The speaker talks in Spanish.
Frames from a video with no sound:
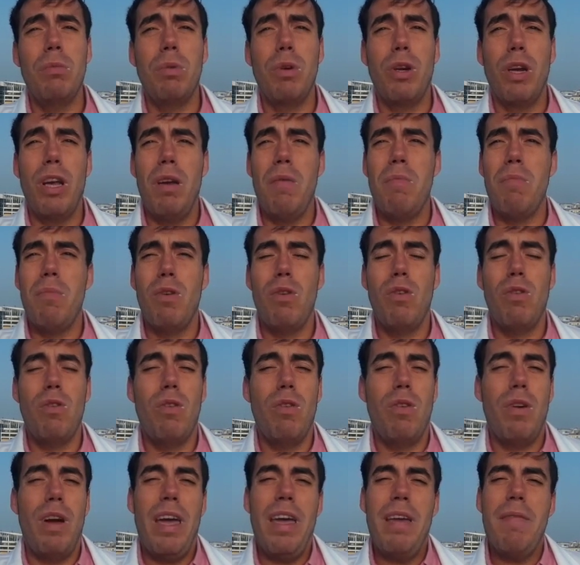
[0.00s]
Por
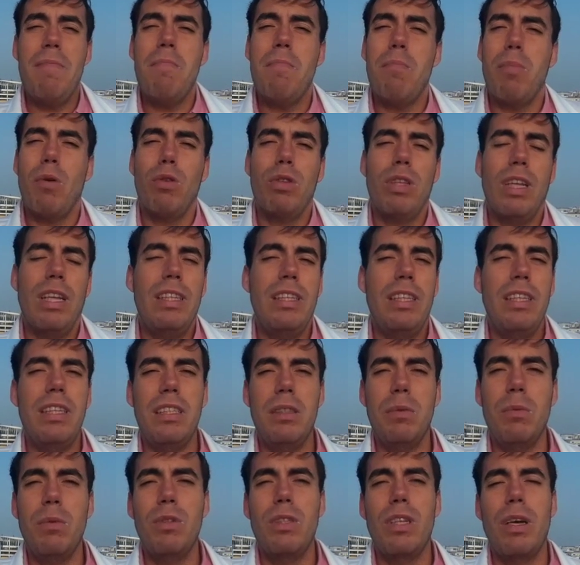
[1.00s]
ejemplo, es
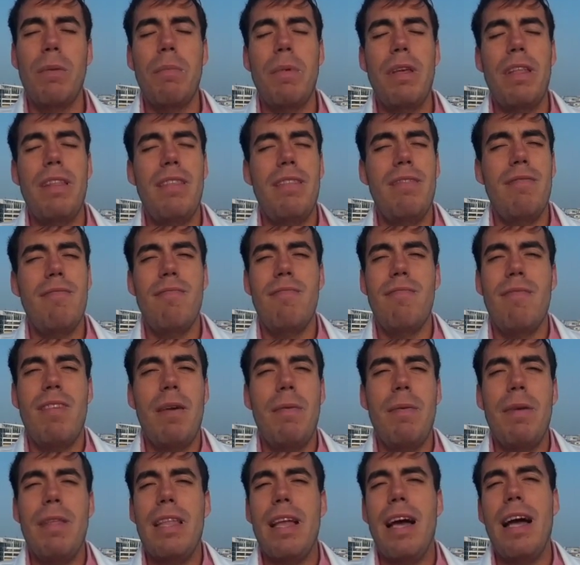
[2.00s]
importantísimo y también de
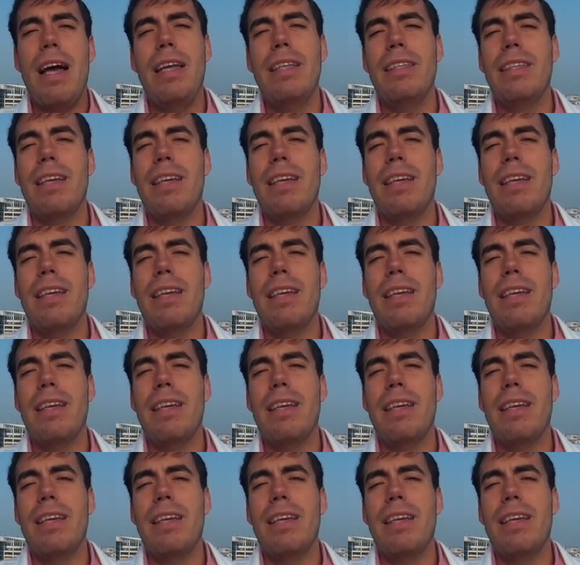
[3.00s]
vital